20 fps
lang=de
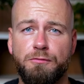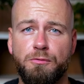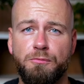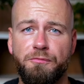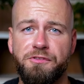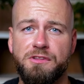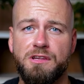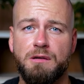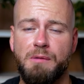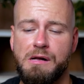
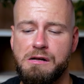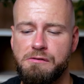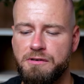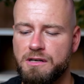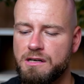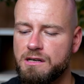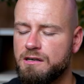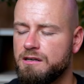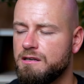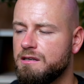50ml
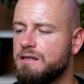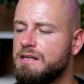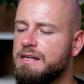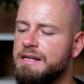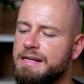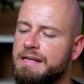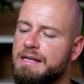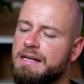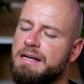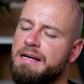Flakar.
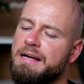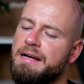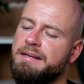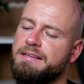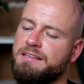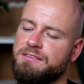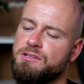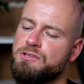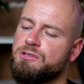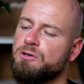
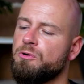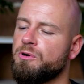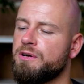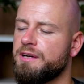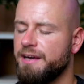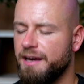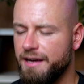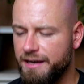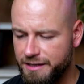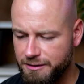Es ist
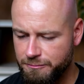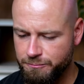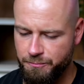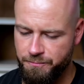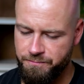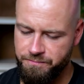okay.